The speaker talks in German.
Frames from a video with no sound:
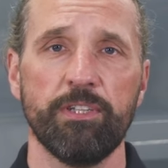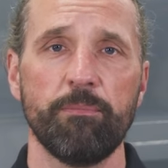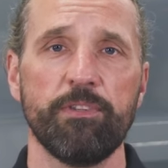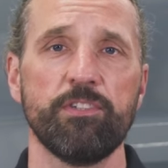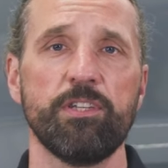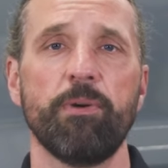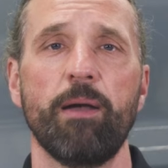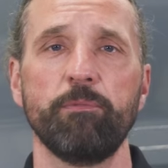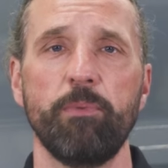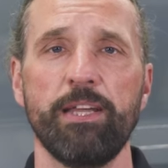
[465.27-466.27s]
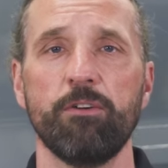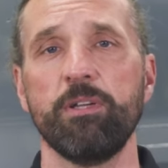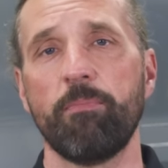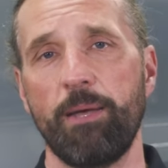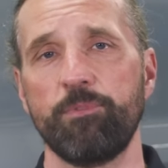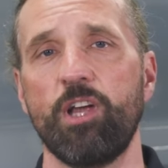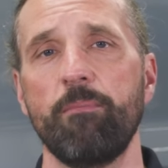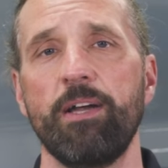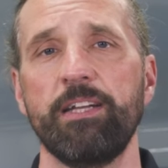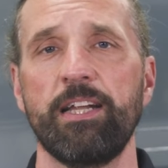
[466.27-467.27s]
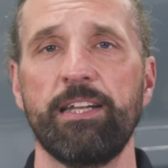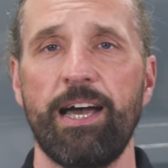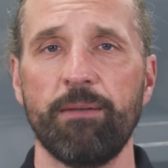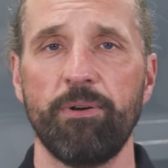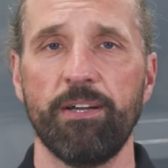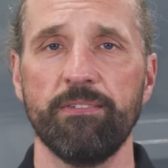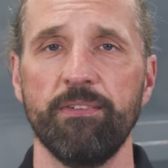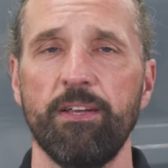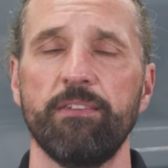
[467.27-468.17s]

damit sich die Bremsbelege und die Bremsscheiben aneinander anpassen,